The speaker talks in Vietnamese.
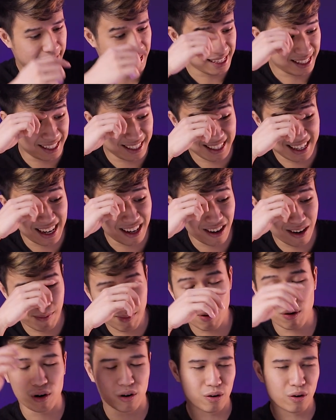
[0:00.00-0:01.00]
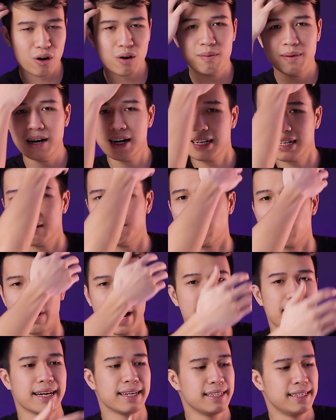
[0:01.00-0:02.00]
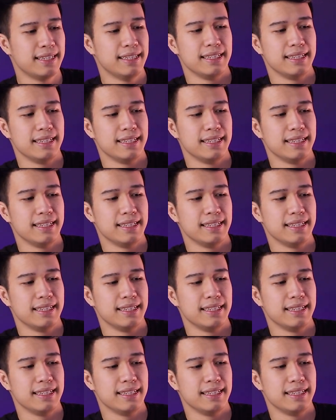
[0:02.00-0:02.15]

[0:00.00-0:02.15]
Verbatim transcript: À, chính xác nó là màu chrome hơn là màu đen.